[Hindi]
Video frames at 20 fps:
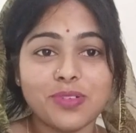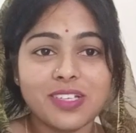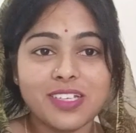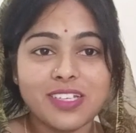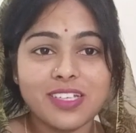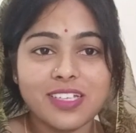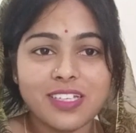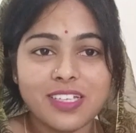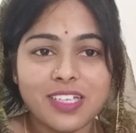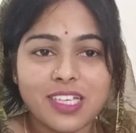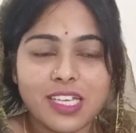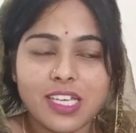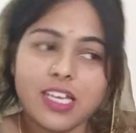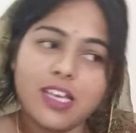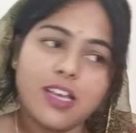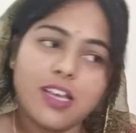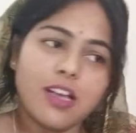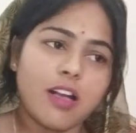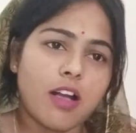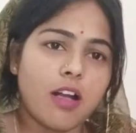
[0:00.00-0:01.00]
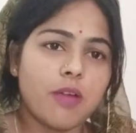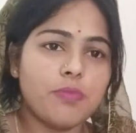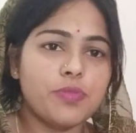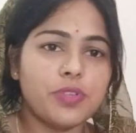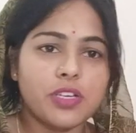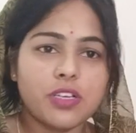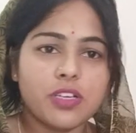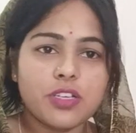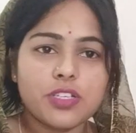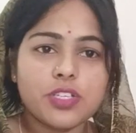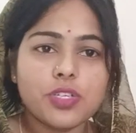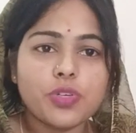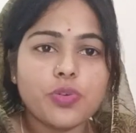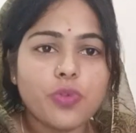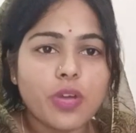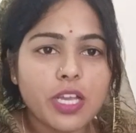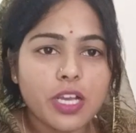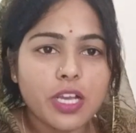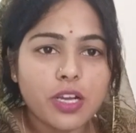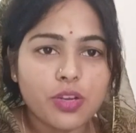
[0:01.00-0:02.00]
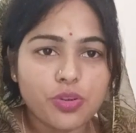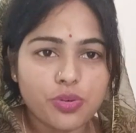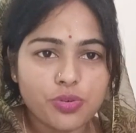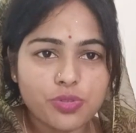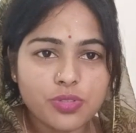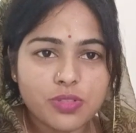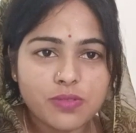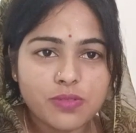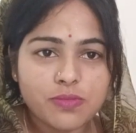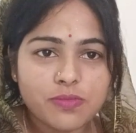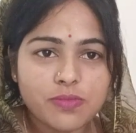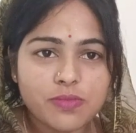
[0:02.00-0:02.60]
लोग अब शंकर जी को आया क्रोध